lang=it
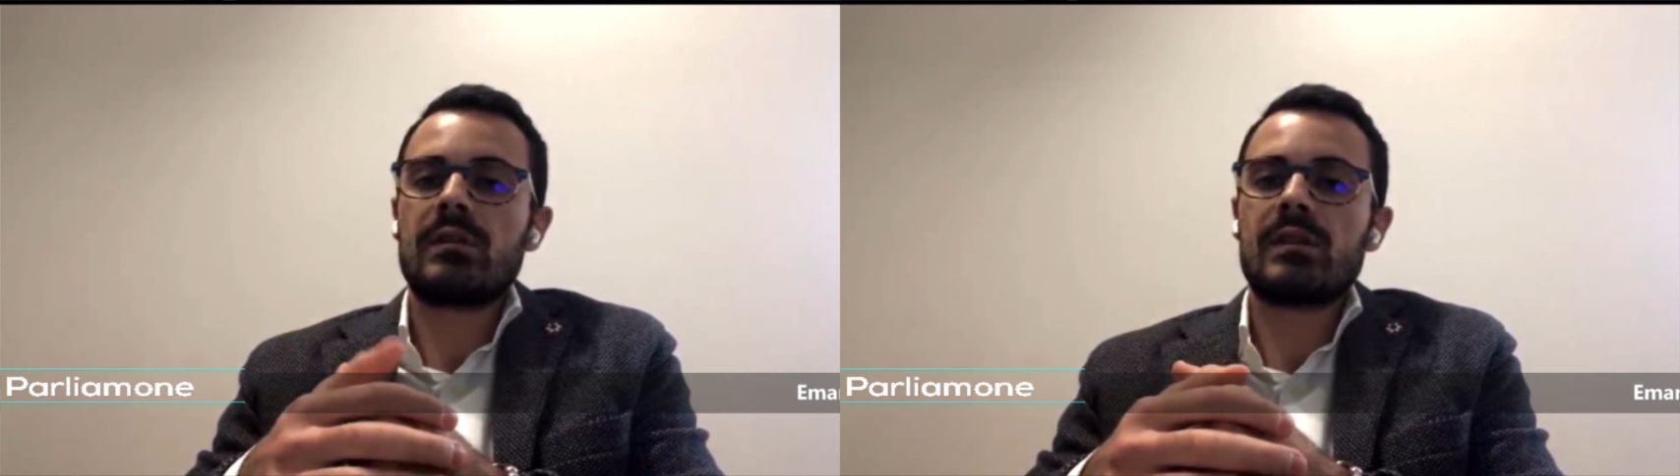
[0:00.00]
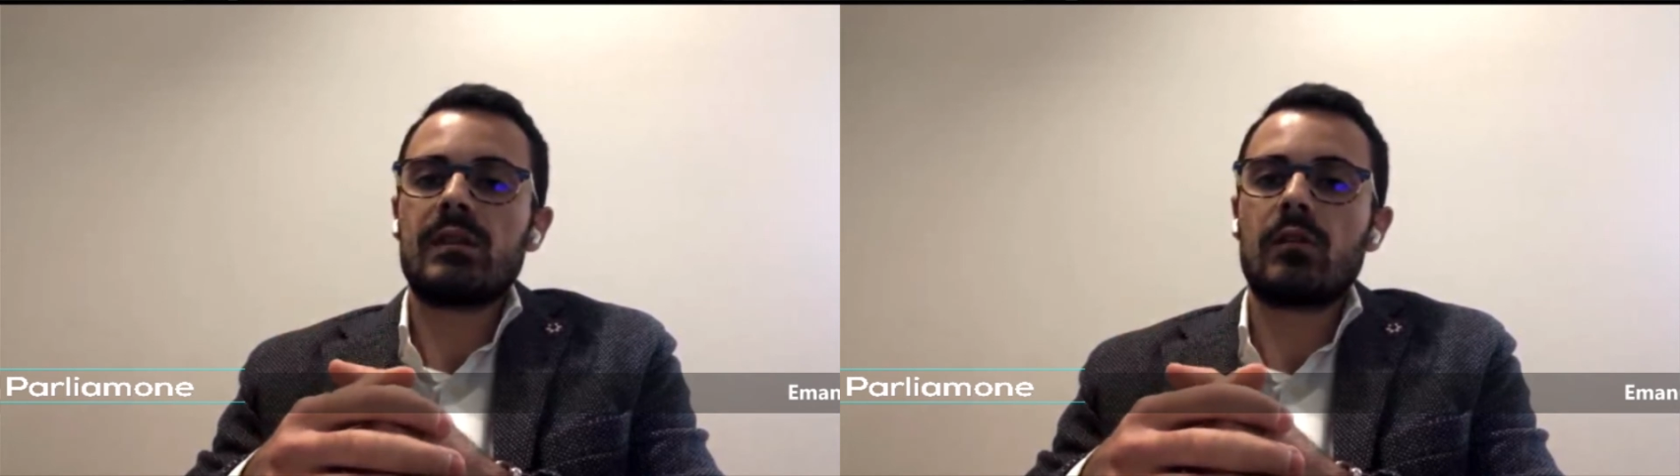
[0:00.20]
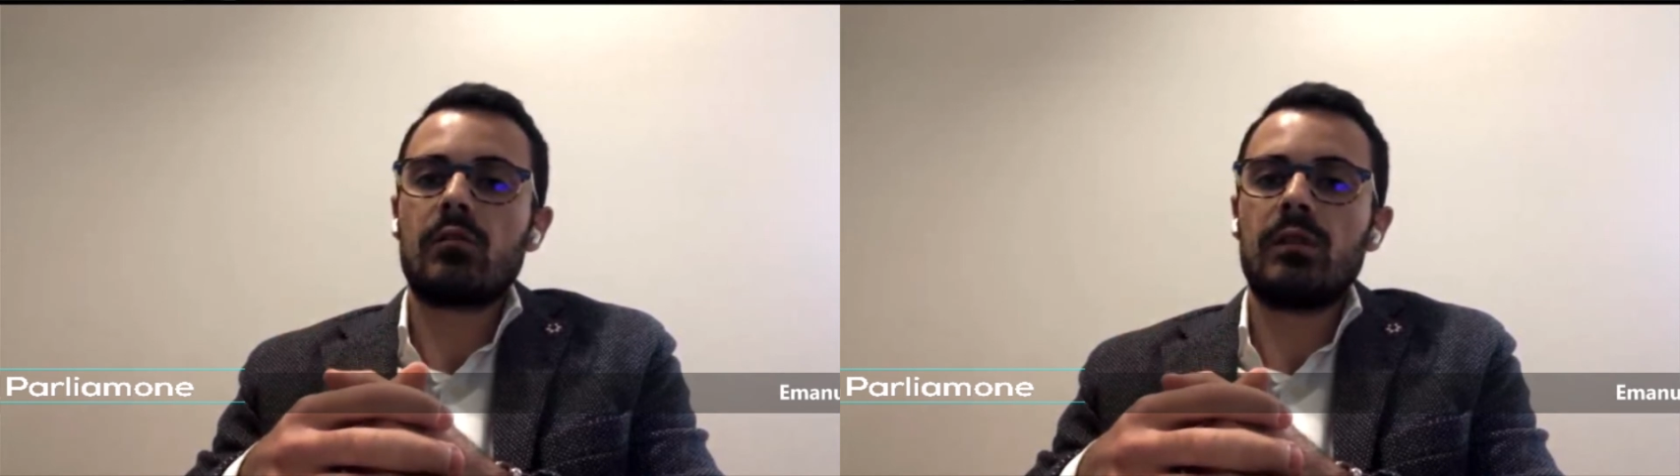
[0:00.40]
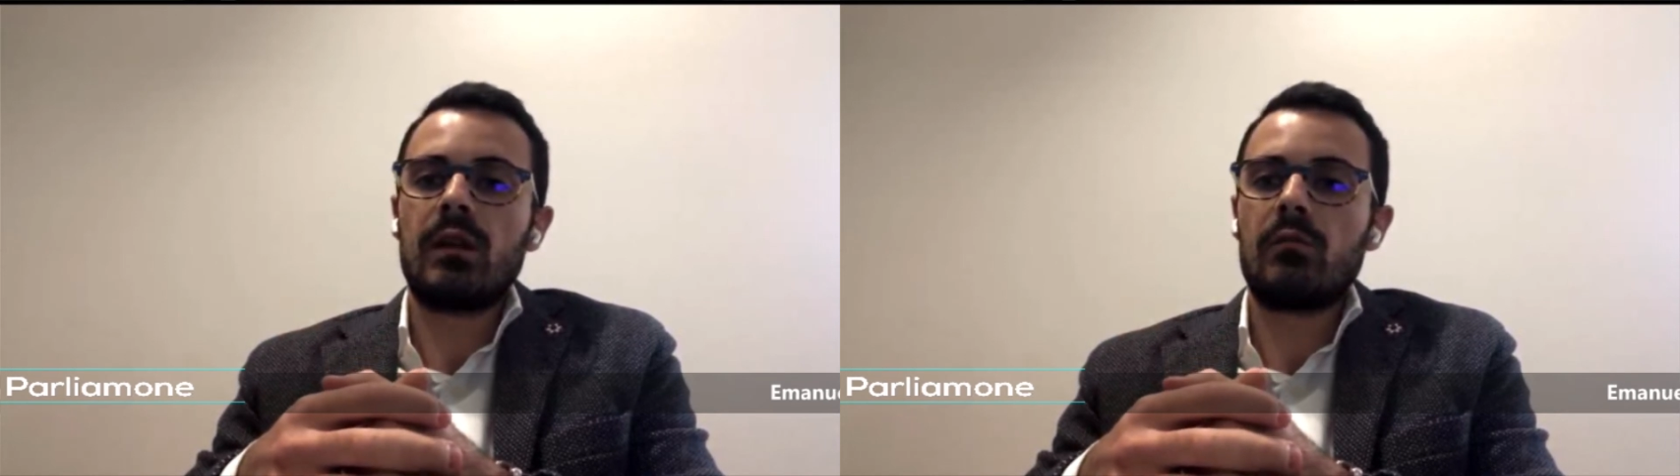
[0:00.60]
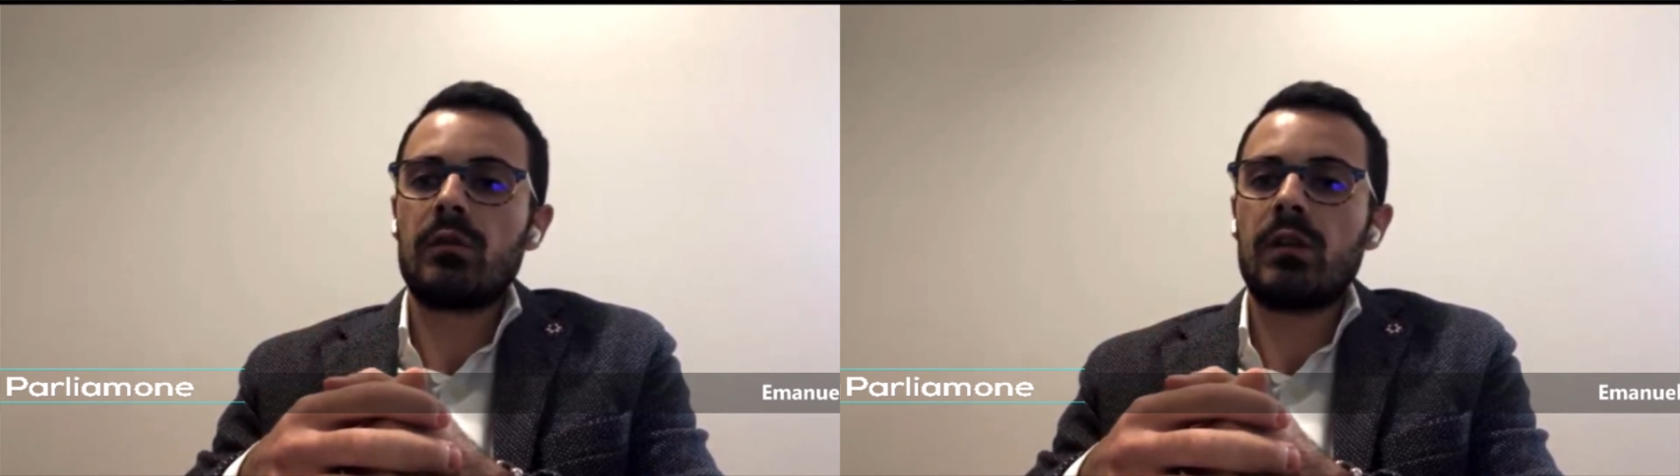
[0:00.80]
il sindaco di
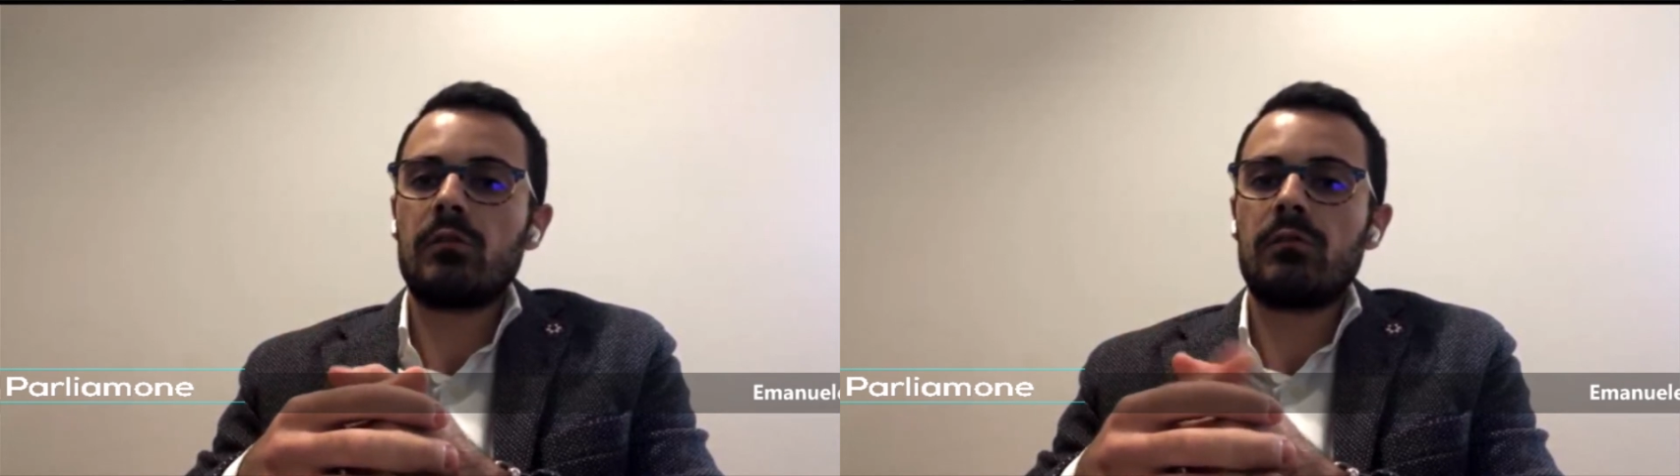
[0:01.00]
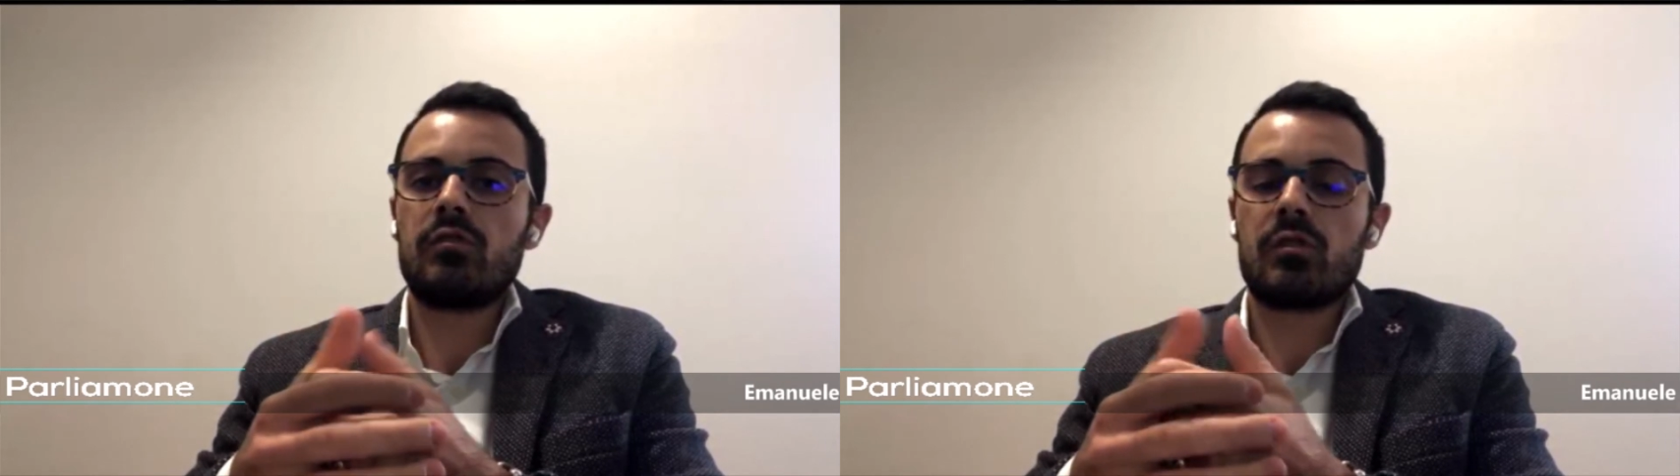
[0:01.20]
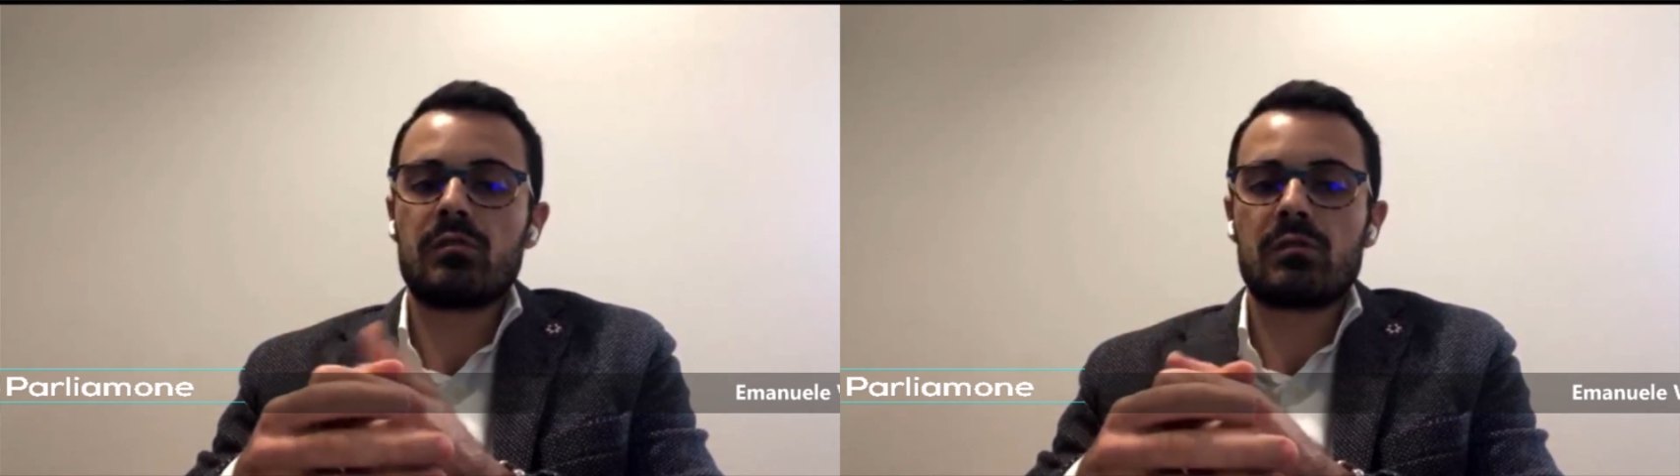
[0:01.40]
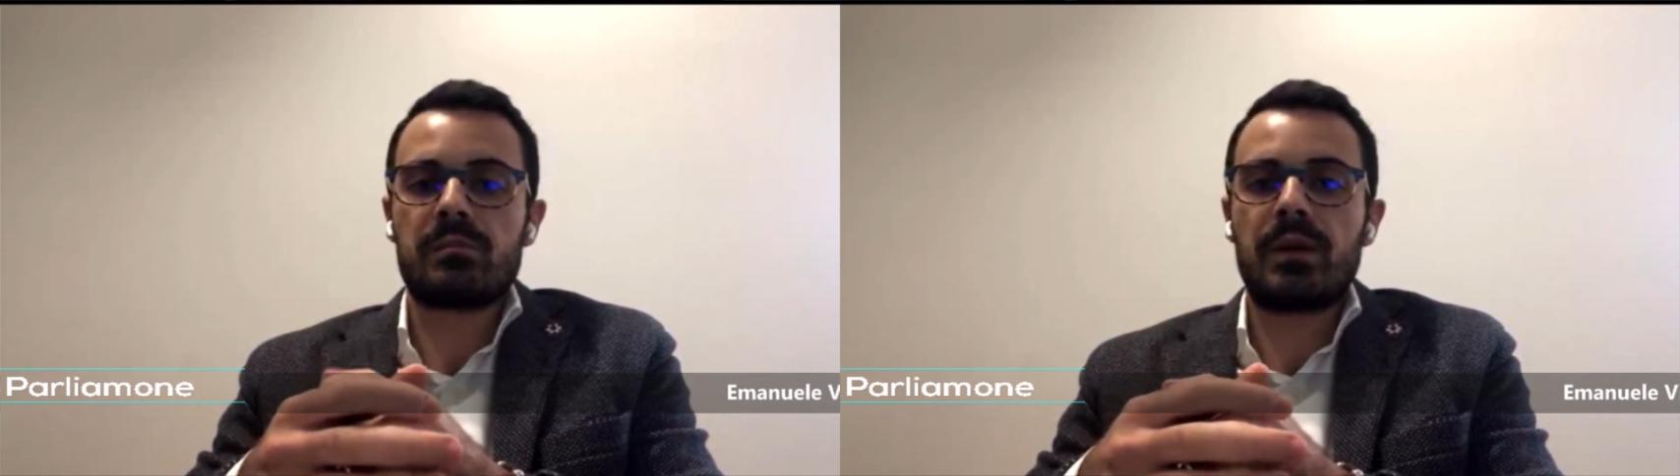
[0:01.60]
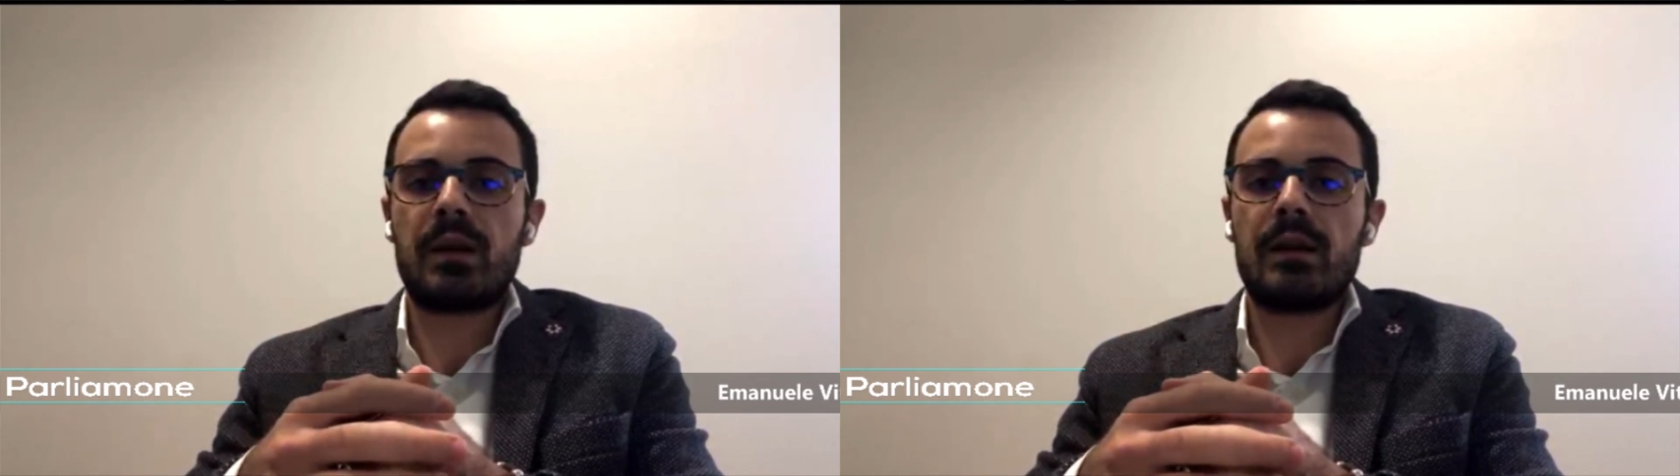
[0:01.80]
Laurito, Vincenzo
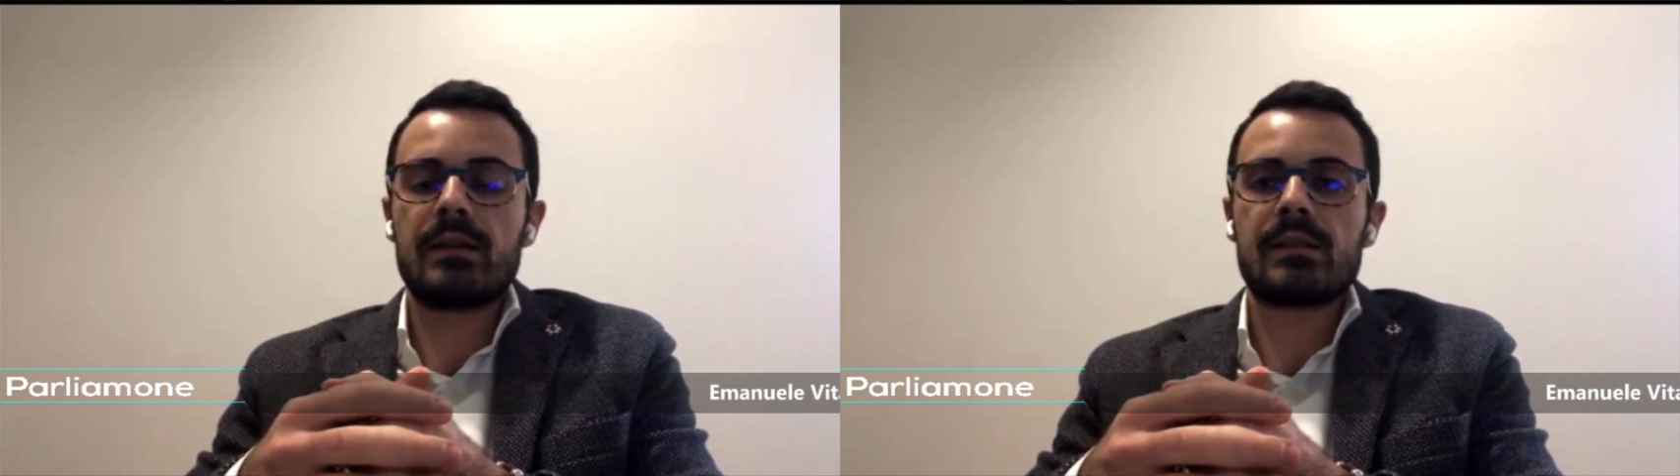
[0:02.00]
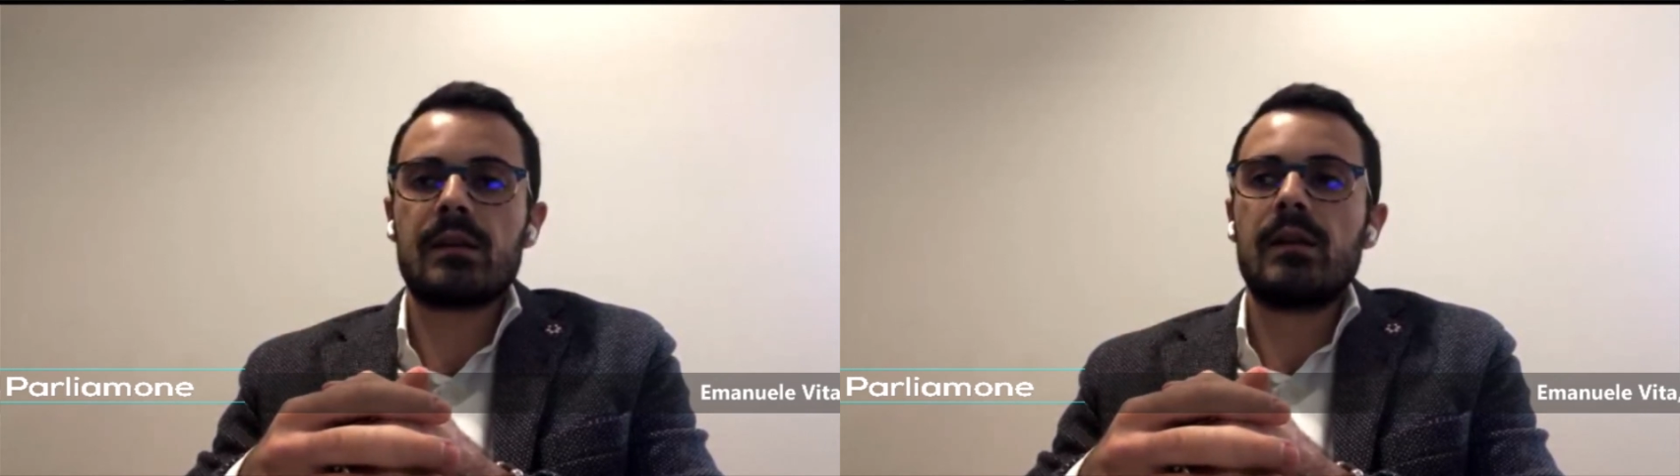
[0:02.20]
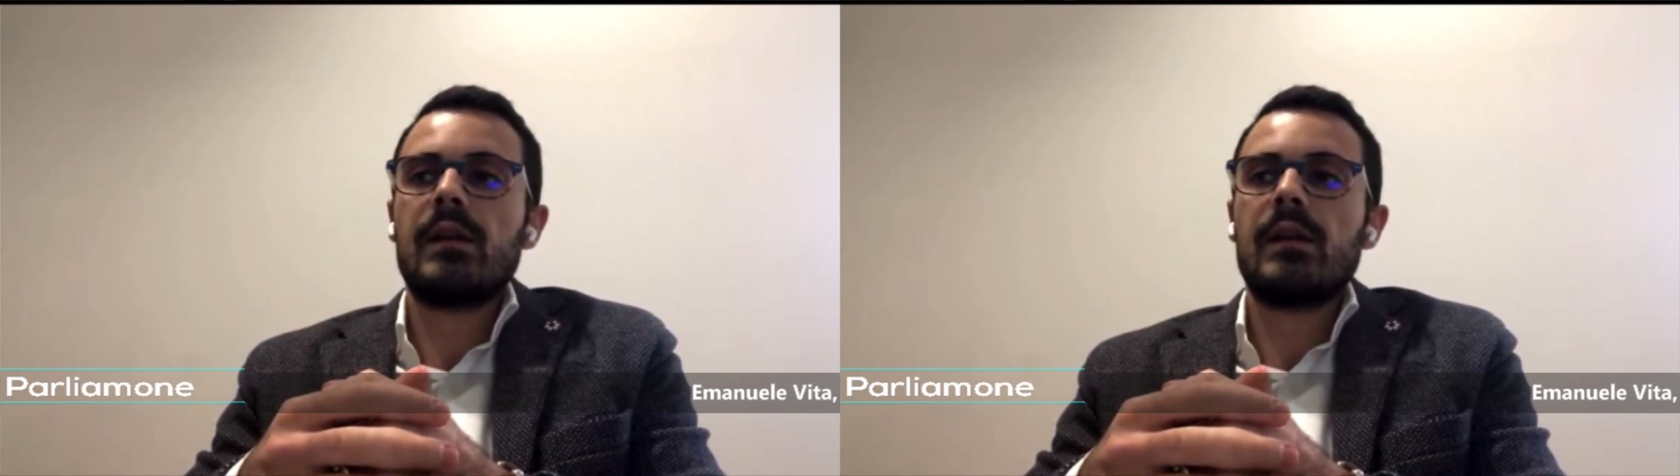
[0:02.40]
Speranza.